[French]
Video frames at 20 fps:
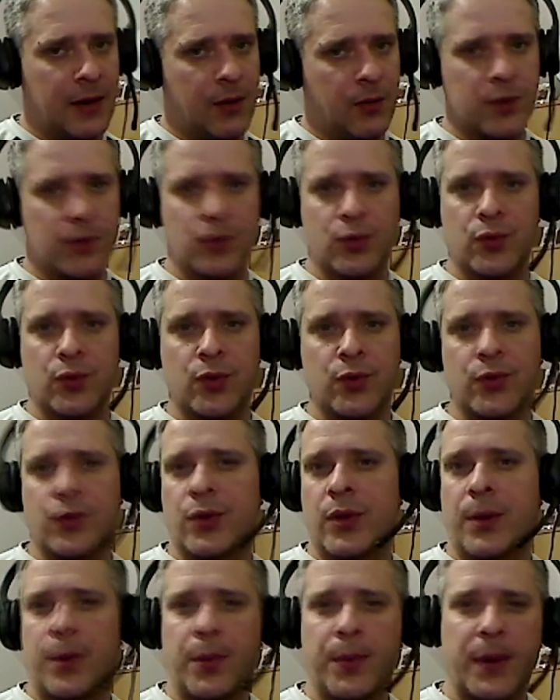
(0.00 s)
On est toujours sur
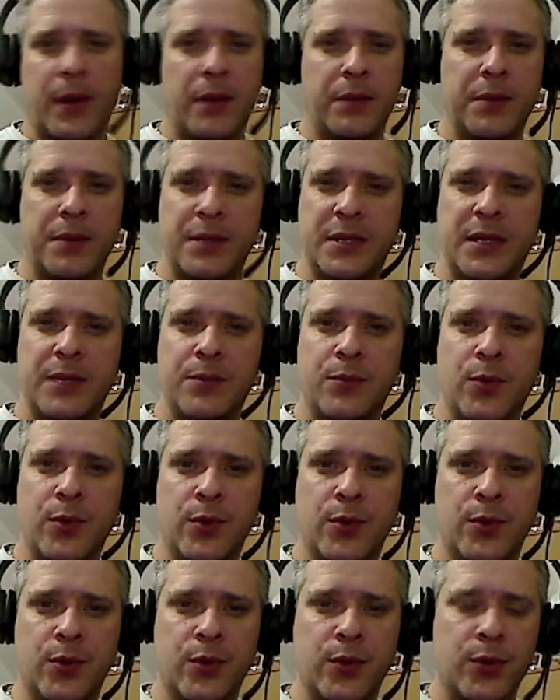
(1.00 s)
à peu près le même type
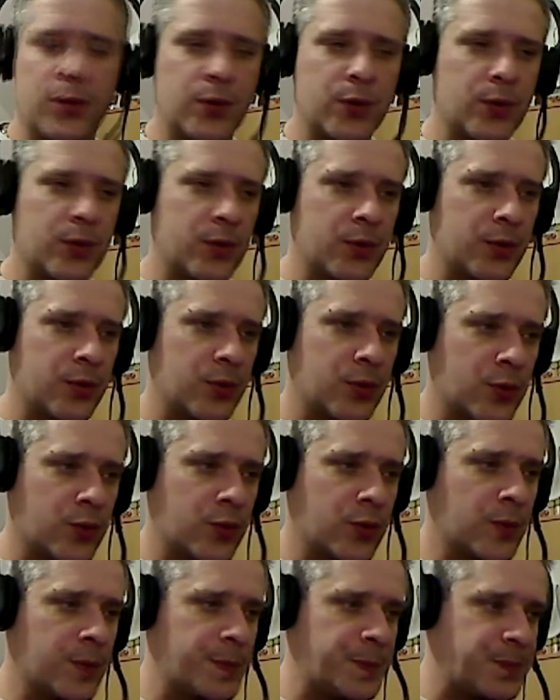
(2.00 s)
de, de
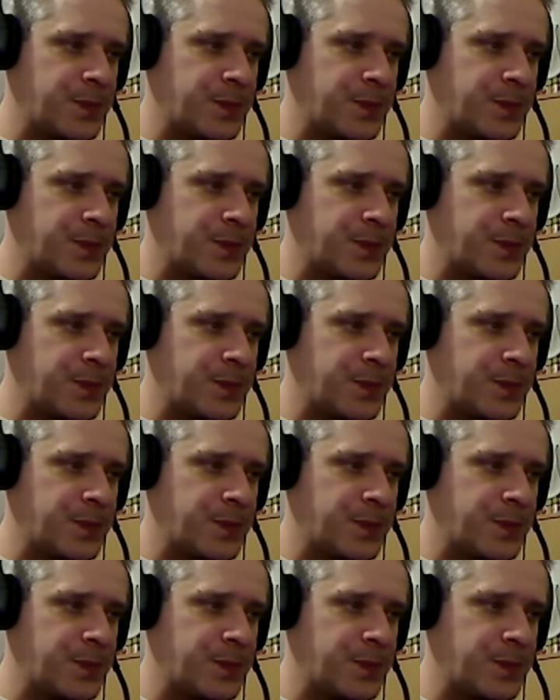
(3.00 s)
goût.